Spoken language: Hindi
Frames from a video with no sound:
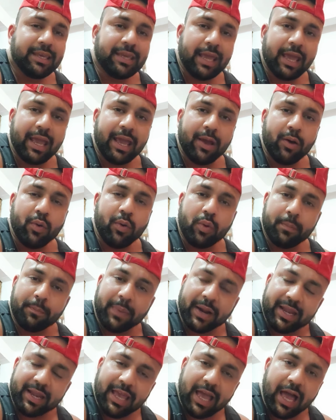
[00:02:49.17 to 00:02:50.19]
ये
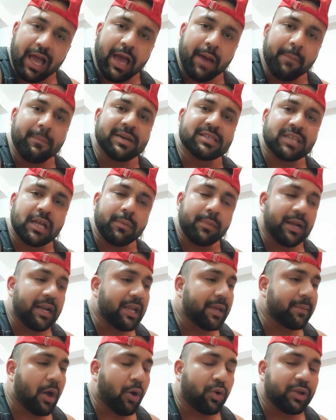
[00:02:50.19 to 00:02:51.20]
बढ़िया है मसल
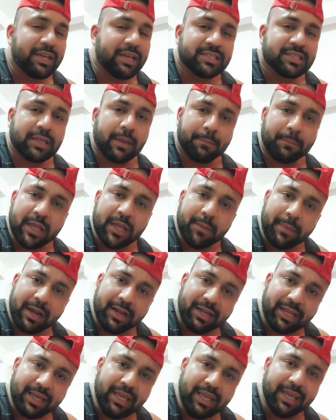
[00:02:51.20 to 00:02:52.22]
बिल्डिंग में और ये
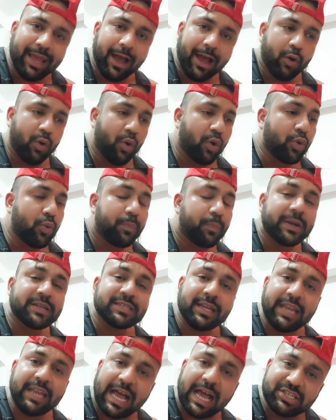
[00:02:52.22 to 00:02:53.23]
सप्लीमेंट ही है और ऊपर
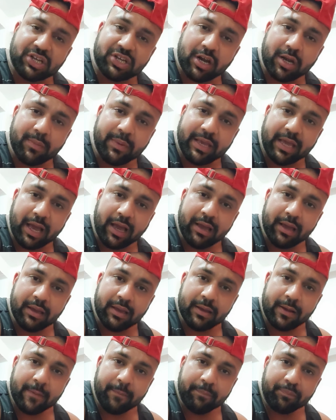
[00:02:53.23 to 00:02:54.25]
से नेचुरल भी है
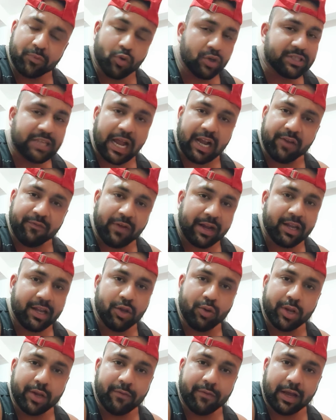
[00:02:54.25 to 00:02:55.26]
कोई साइड इफेक्ट
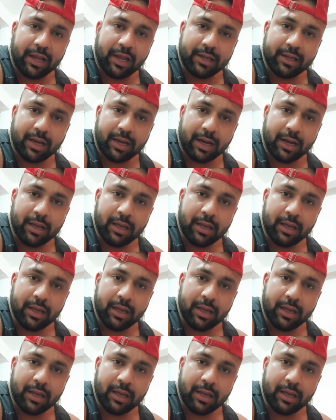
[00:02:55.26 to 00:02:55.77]
नहीं होने वाला इनका